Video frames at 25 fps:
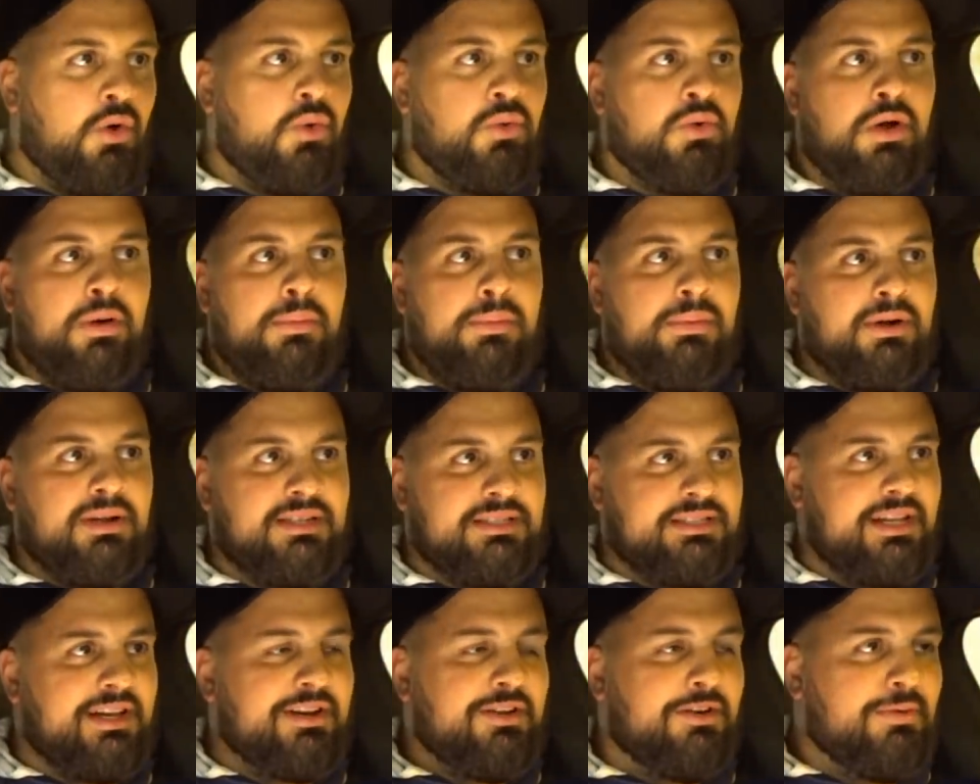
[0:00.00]
Uno puede
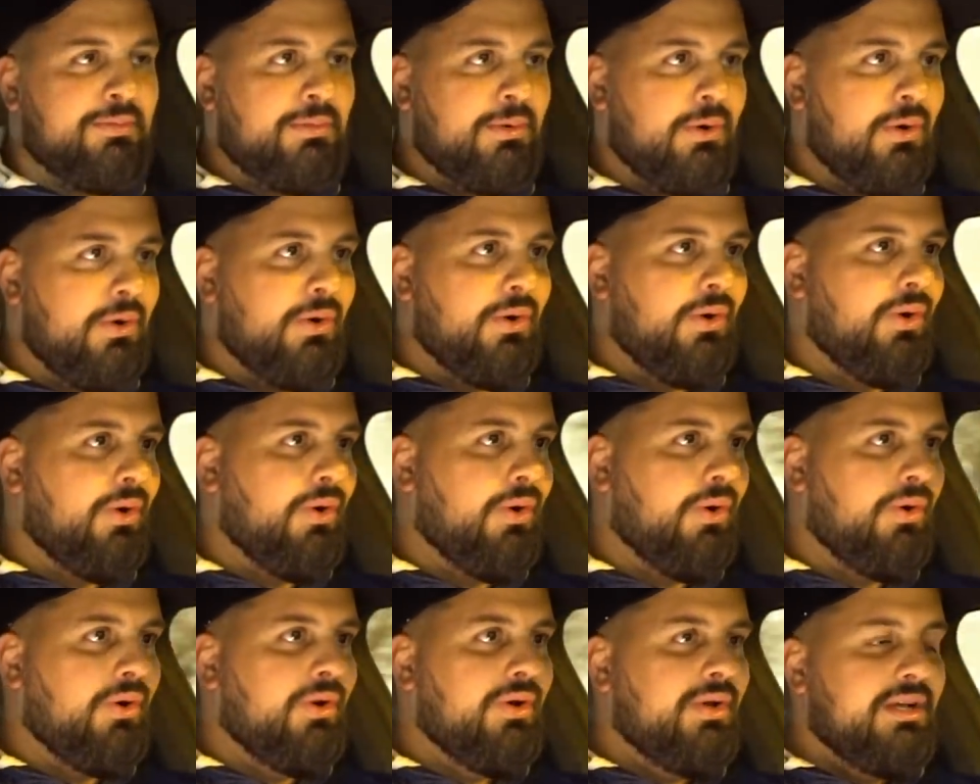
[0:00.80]
ser
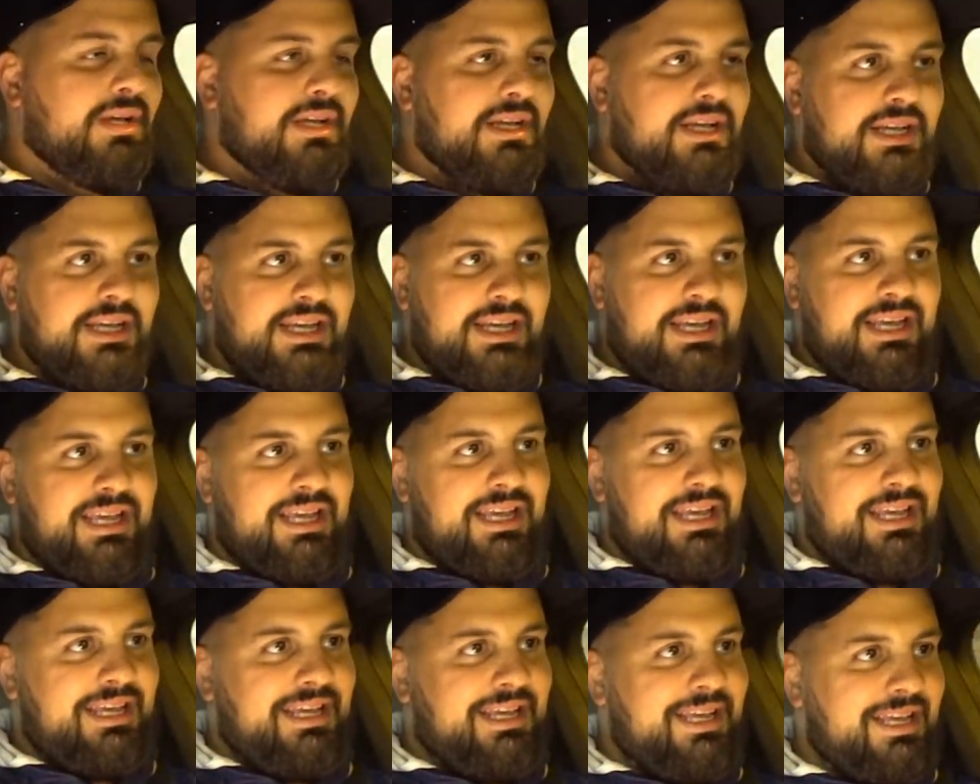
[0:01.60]
como
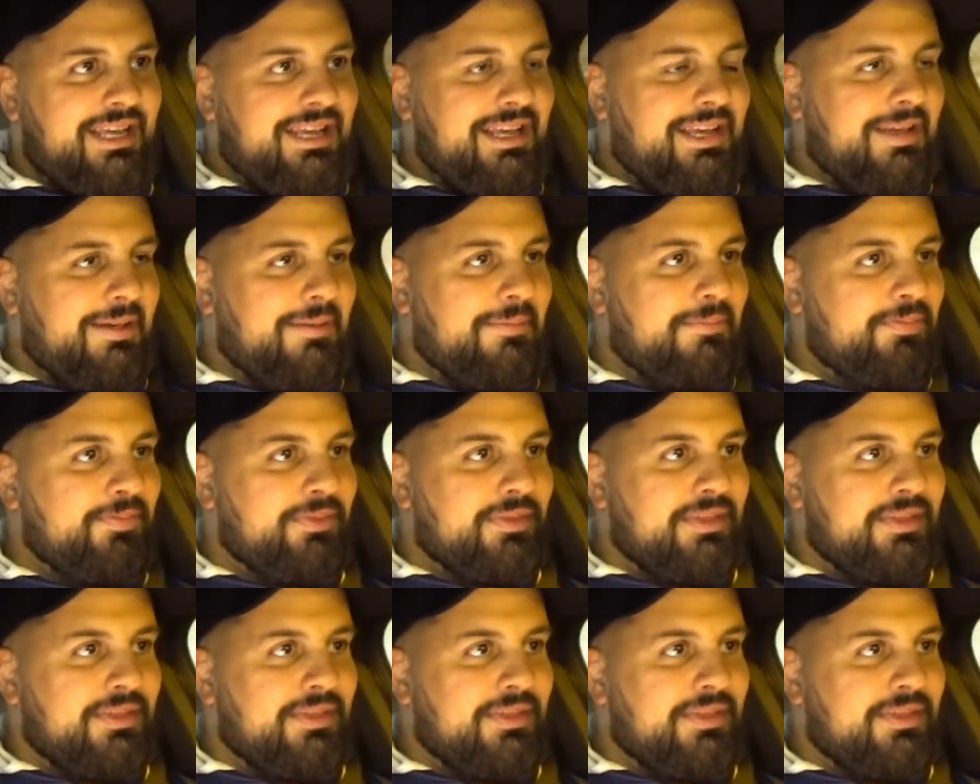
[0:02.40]
eh,